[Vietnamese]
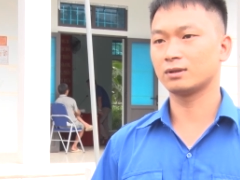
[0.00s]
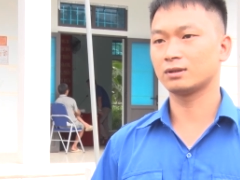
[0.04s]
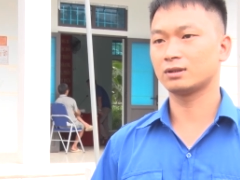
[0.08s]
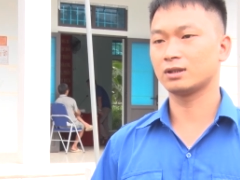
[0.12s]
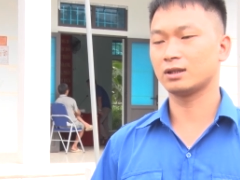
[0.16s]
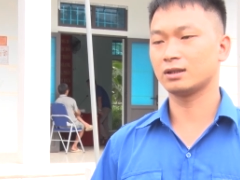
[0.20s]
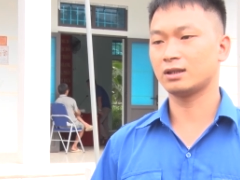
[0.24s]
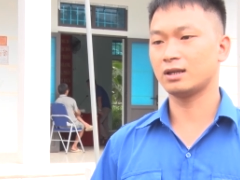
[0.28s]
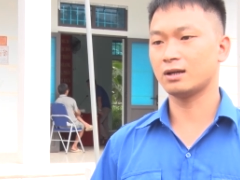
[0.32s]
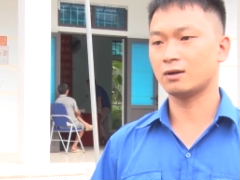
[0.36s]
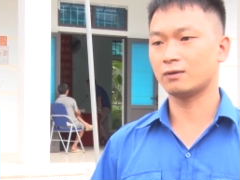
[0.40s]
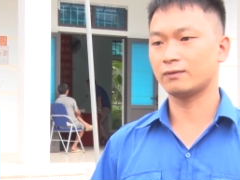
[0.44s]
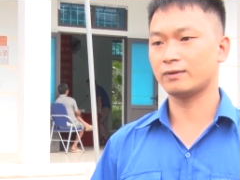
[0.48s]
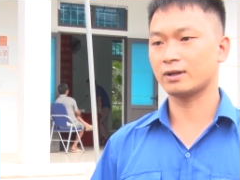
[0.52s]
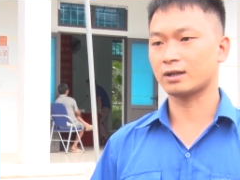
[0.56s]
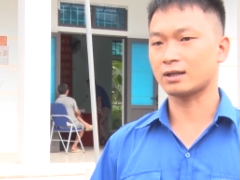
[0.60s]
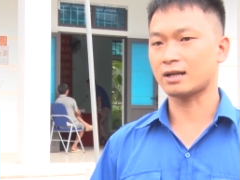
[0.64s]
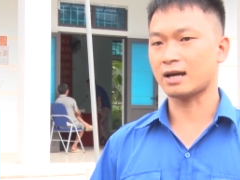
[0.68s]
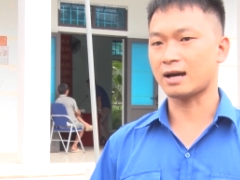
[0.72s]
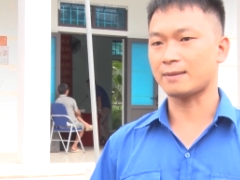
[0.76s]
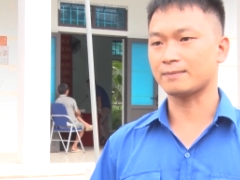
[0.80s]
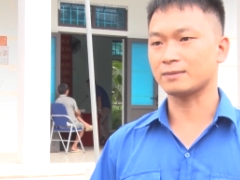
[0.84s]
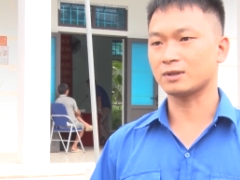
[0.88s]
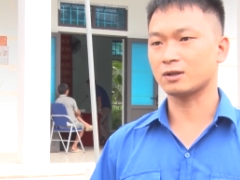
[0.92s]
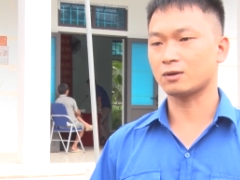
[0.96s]
giới thiệu việc
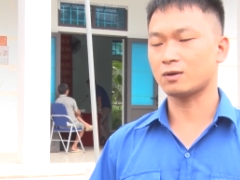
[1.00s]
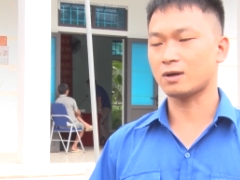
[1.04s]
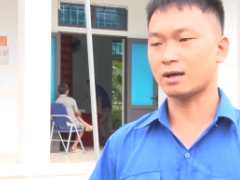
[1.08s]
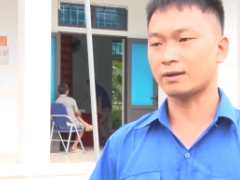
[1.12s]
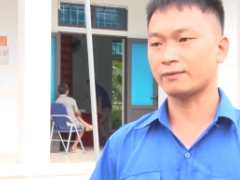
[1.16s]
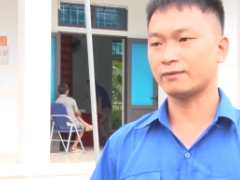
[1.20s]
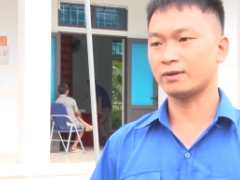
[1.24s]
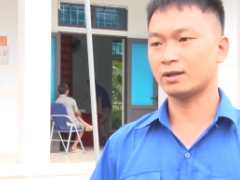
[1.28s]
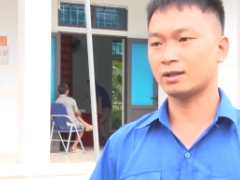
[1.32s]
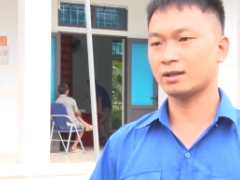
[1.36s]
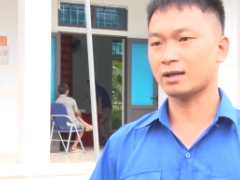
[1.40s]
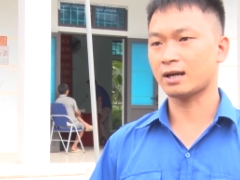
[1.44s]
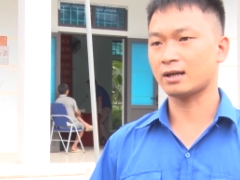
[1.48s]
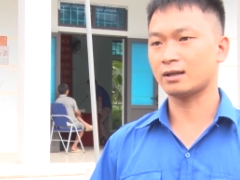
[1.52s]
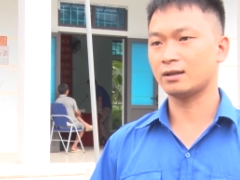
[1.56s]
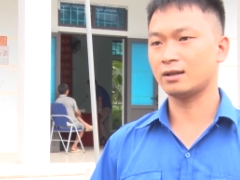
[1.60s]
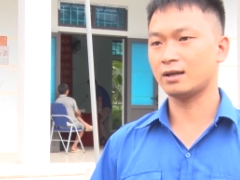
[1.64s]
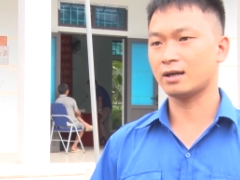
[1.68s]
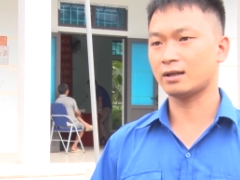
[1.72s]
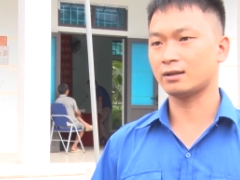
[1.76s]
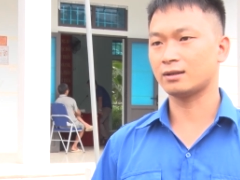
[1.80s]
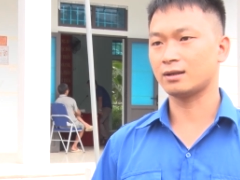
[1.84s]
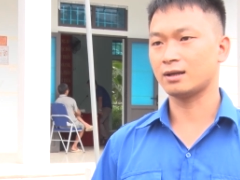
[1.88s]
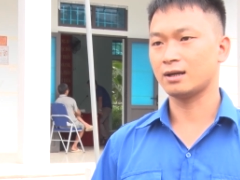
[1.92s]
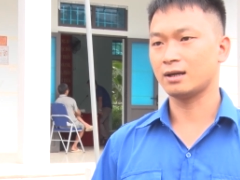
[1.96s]
làm cho đoàn viên thanh
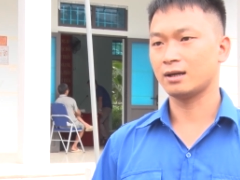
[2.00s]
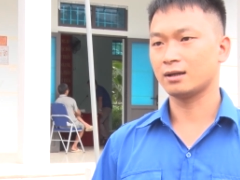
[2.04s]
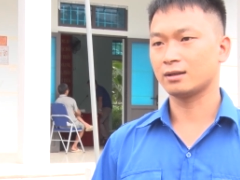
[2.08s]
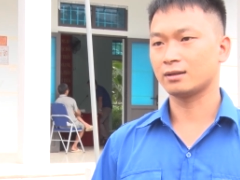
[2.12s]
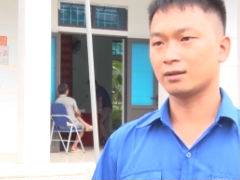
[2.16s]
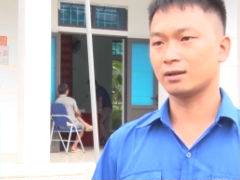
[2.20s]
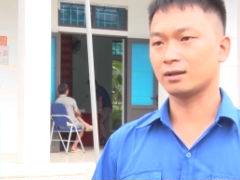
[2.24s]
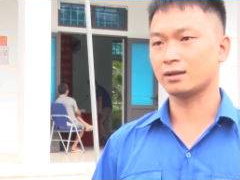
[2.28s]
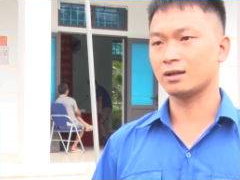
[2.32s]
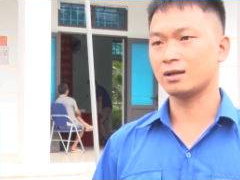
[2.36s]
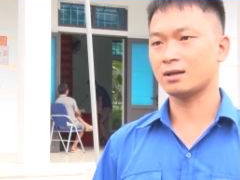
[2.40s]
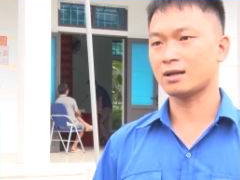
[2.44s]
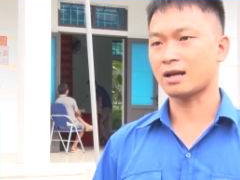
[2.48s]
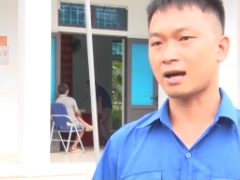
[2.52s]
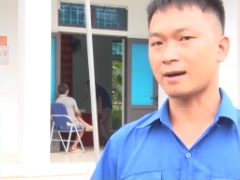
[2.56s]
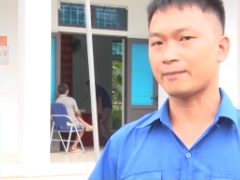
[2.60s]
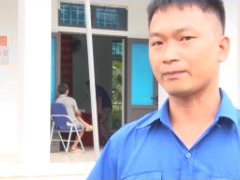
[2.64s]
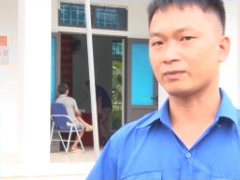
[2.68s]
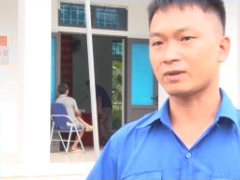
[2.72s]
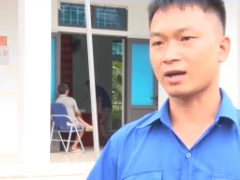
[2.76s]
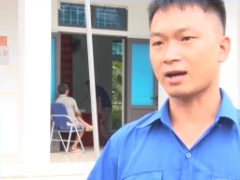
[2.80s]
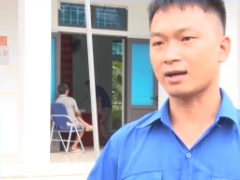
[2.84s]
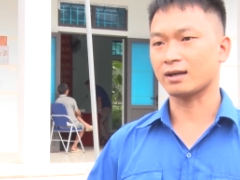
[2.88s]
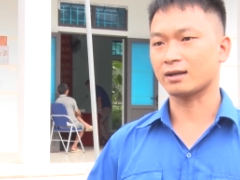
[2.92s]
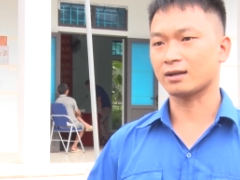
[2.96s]
niên để đi làm
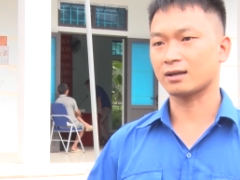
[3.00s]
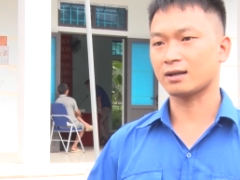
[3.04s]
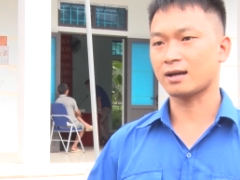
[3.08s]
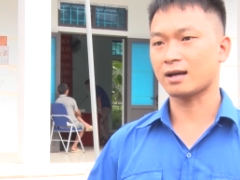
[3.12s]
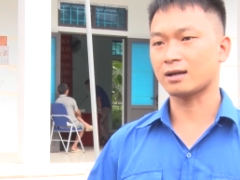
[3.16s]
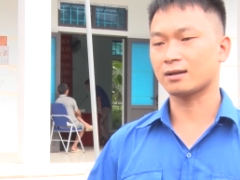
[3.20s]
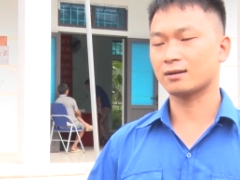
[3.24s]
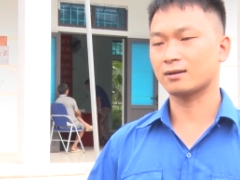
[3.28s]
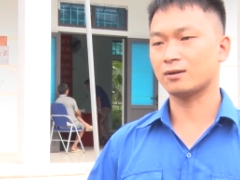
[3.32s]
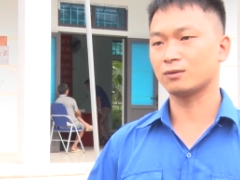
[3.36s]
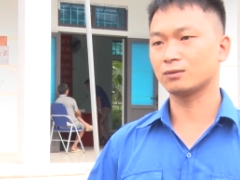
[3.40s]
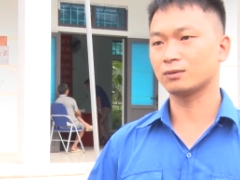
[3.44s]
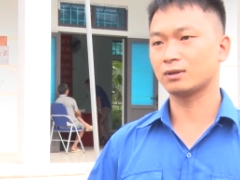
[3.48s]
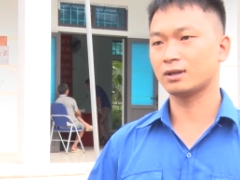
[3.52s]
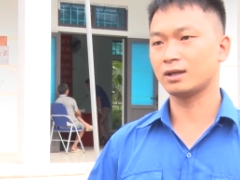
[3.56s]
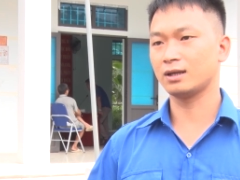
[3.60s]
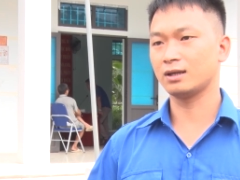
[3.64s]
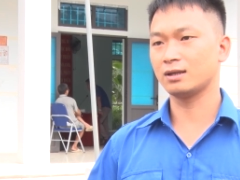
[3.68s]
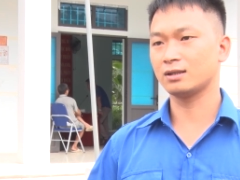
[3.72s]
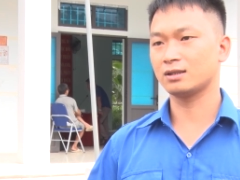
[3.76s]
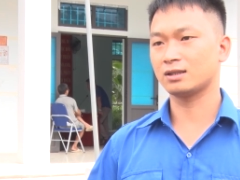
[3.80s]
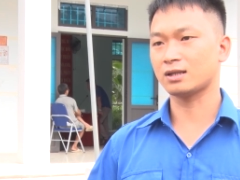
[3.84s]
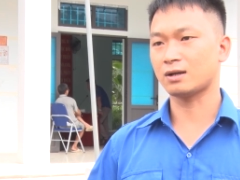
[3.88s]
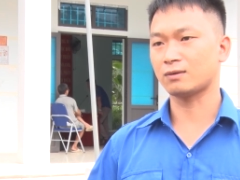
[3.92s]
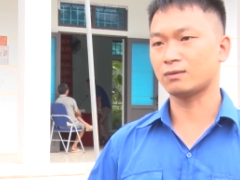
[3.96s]
tại các công
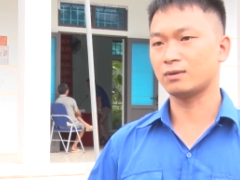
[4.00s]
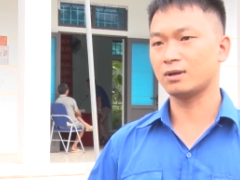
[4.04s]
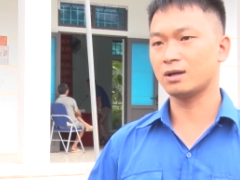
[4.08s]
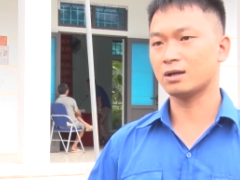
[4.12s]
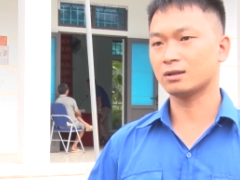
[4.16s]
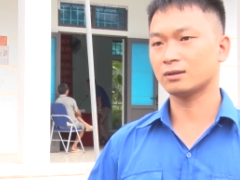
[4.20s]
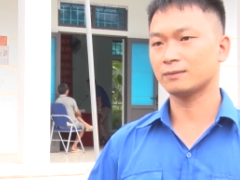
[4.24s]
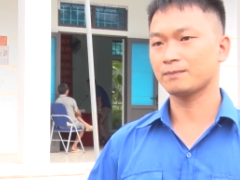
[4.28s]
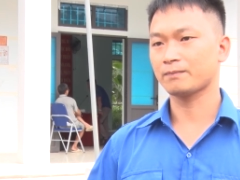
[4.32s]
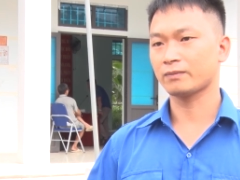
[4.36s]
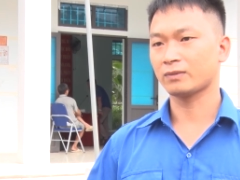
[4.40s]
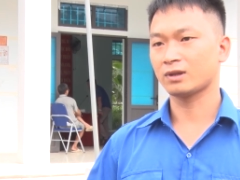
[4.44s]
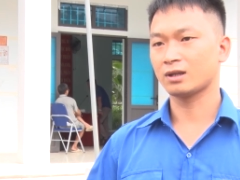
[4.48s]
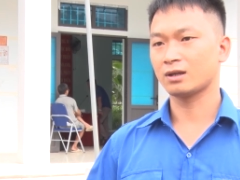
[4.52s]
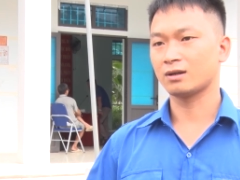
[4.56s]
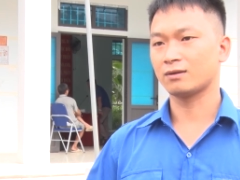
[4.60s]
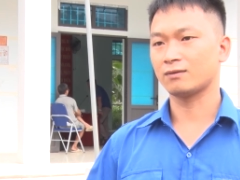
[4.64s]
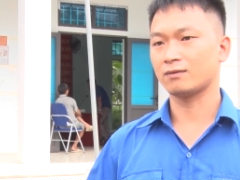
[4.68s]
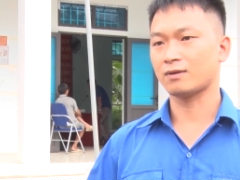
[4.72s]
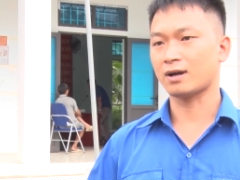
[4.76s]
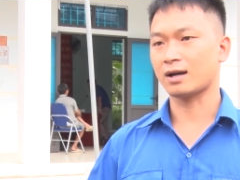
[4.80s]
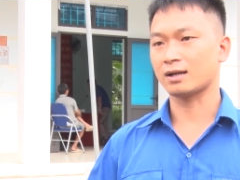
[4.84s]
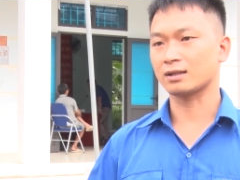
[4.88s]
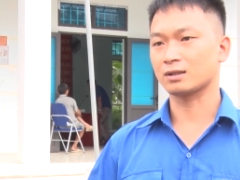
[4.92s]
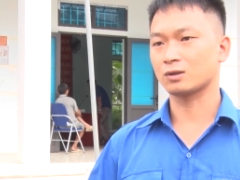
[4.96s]
ty trong nước
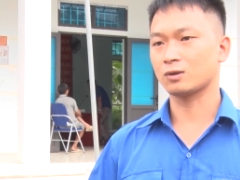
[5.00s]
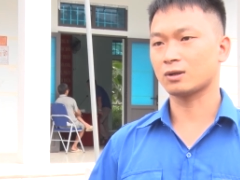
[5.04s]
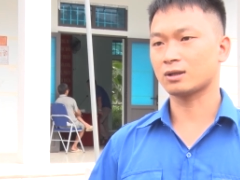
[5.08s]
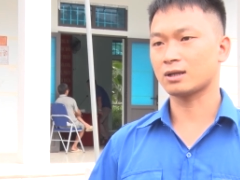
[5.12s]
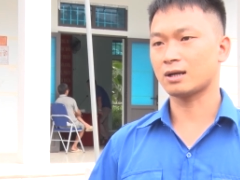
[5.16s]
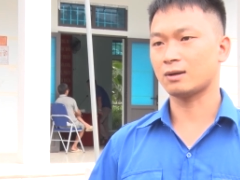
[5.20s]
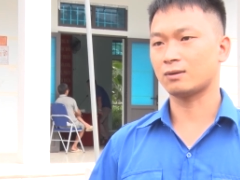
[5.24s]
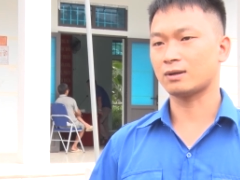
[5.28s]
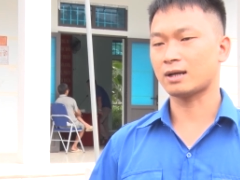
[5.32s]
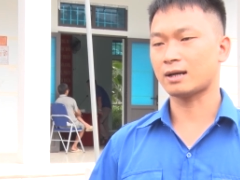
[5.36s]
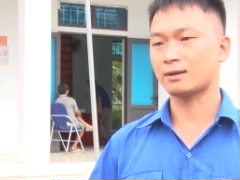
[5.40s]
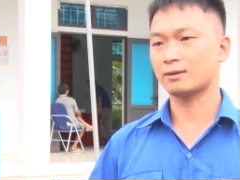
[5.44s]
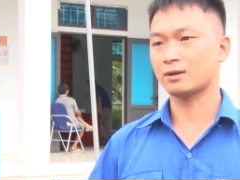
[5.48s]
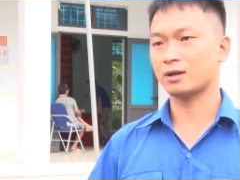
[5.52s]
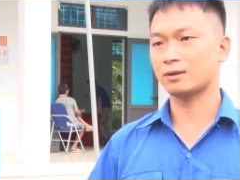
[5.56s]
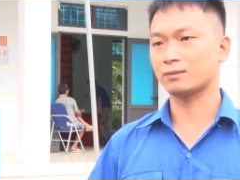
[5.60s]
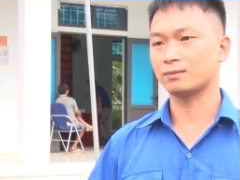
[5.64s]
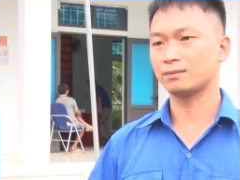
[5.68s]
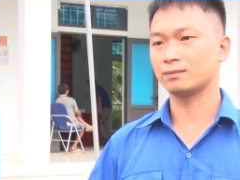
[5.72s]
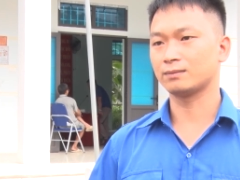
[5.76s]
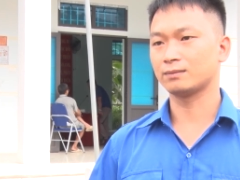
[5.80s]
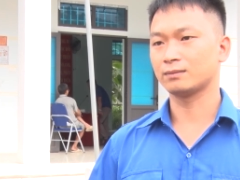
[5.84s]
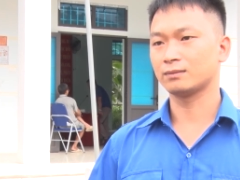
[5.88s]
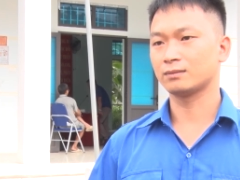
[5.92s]
và xuất khẩu lao động